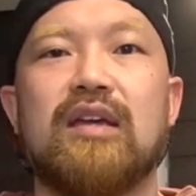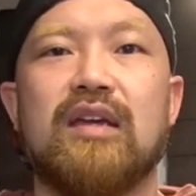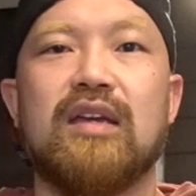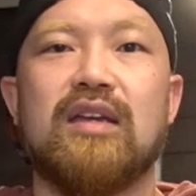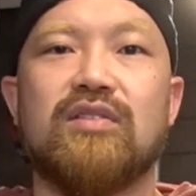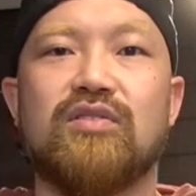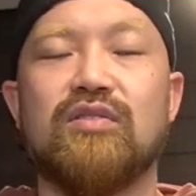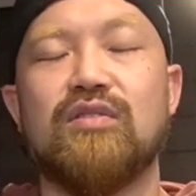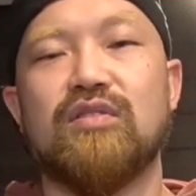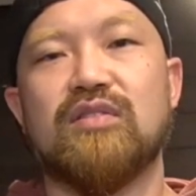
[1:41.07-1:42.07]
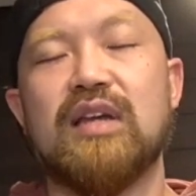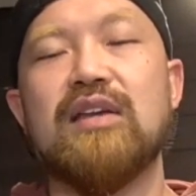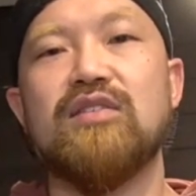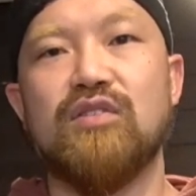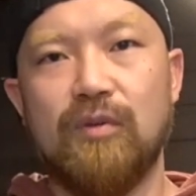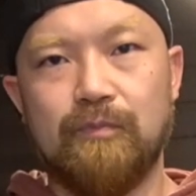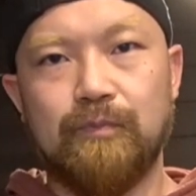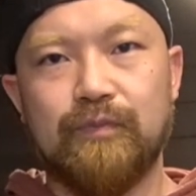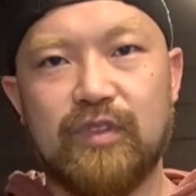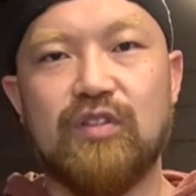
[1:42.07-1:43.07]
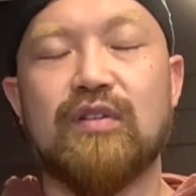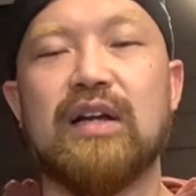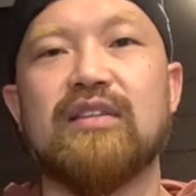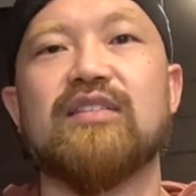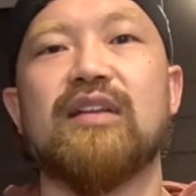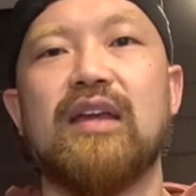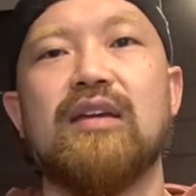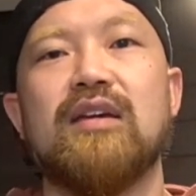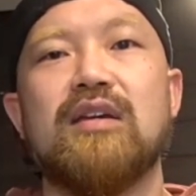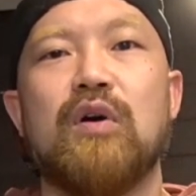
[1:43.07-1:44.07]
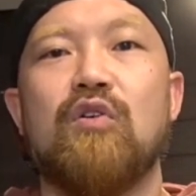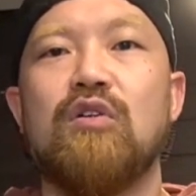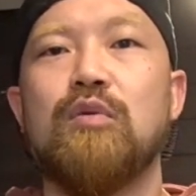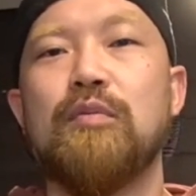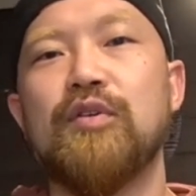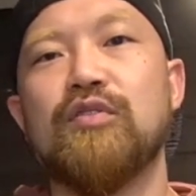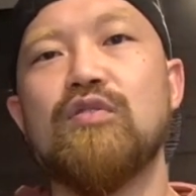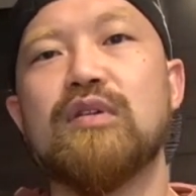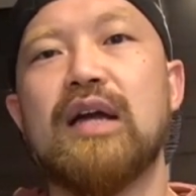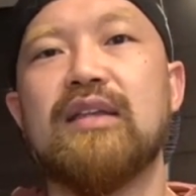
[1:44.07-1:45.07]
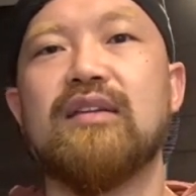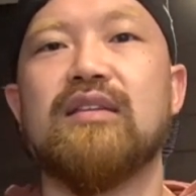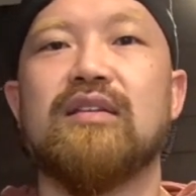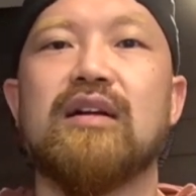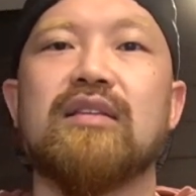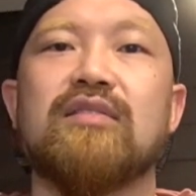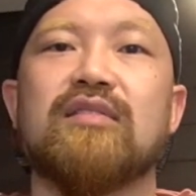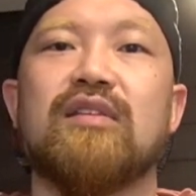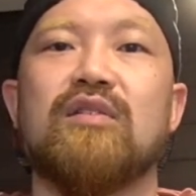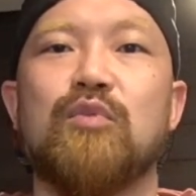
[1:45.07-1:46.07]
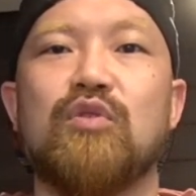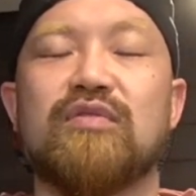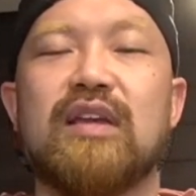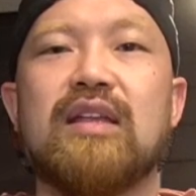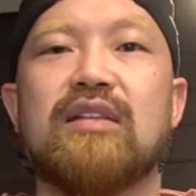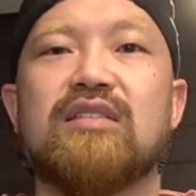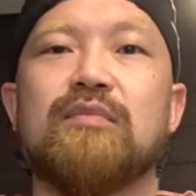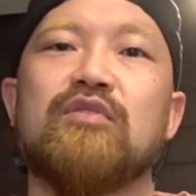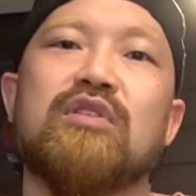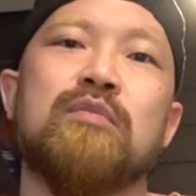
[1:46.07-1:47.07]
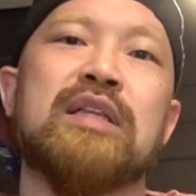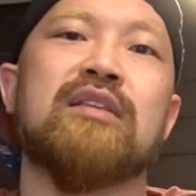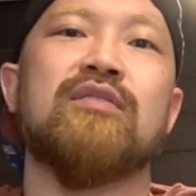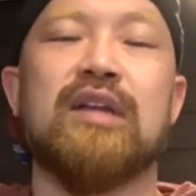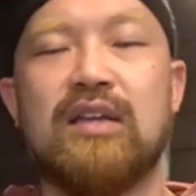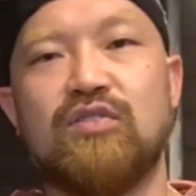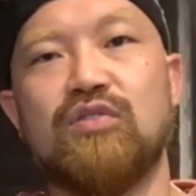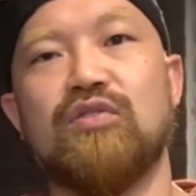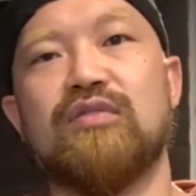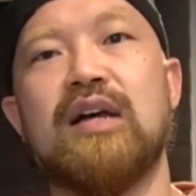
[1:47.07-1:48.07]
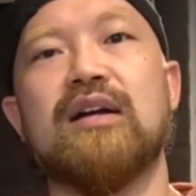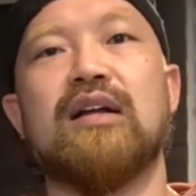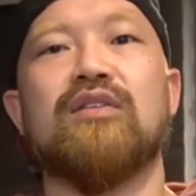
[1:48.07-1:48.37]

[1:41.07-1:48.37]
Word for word: えー、週34っていう感じでしたねほぼほぼ4回できていたんですけれども3になってしまう時もあったので週3か